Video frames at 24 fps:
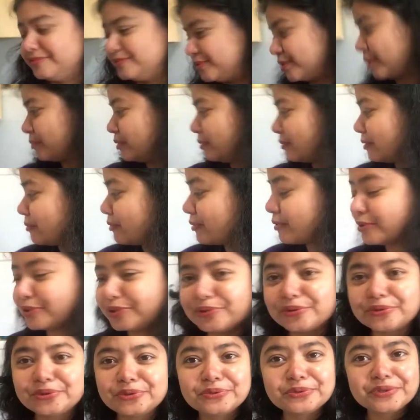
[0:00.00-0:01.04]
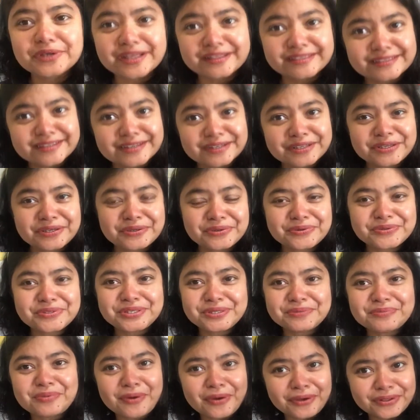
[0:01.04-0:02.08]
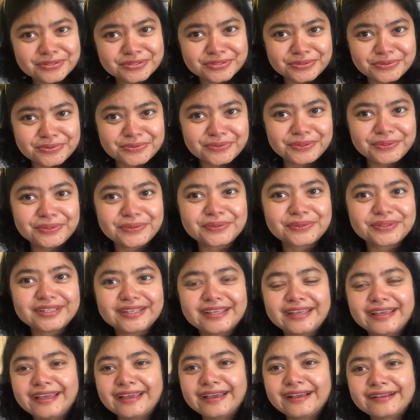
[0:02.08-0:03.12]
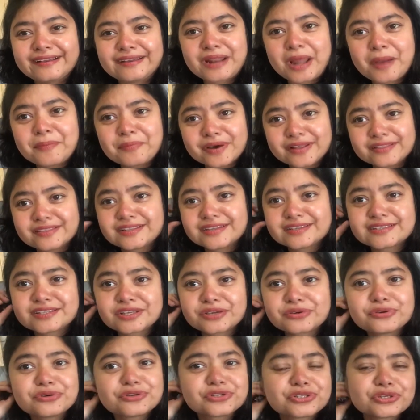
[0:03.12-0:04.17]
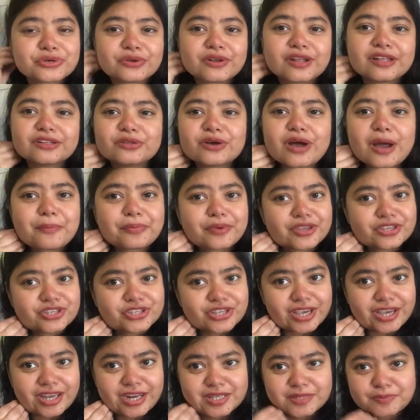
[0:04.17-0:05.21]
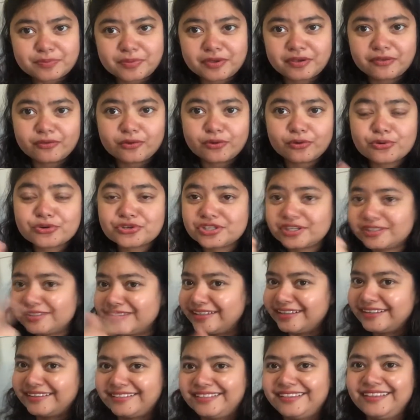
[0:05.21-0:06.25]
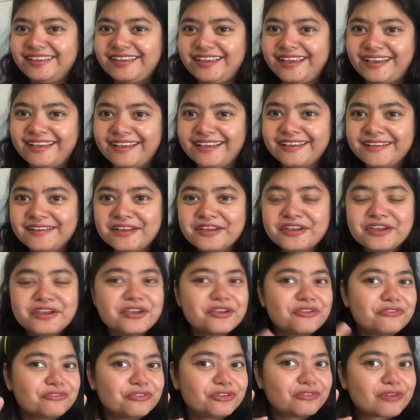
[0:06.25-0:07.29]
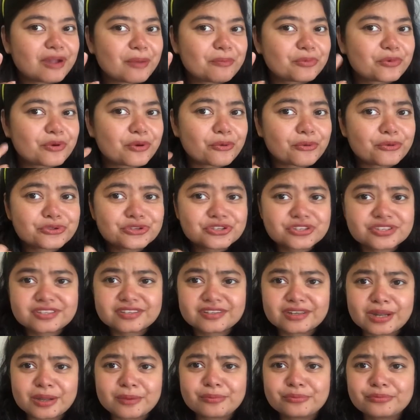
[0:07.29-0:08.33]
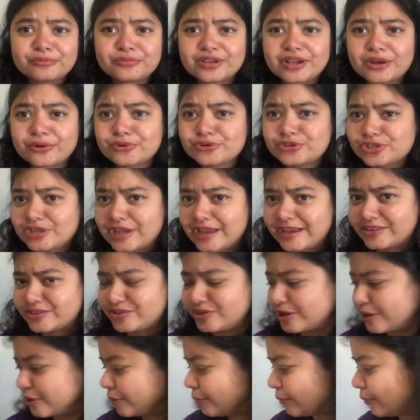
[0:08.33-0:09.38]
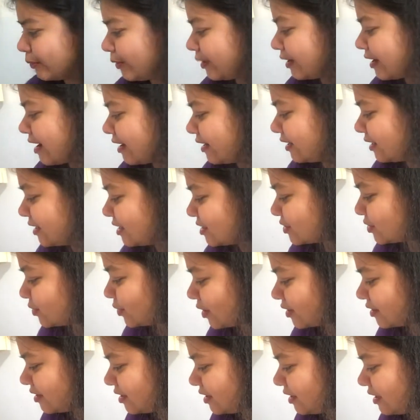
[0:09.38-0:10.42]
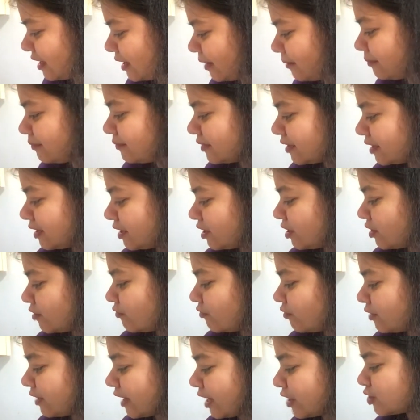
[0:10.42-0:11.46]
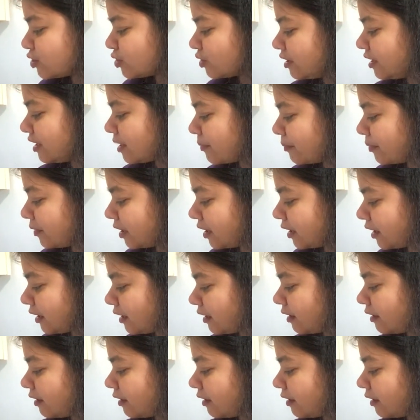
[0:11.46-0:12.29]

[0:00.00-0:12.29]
कभी मैं बोलती होती हूँ कि अंदर की खुशी बहुत ज़रूरी होती है अगर आप अंदर से खुश हो ना तो आपके चेहरे पे वो खुशी दिखती है फिर आपको कुछ सिरम या कुछ एक्स्ट्रा ग्लो लगाने की ज़रूरत नहीं है वो नेचुरली अपने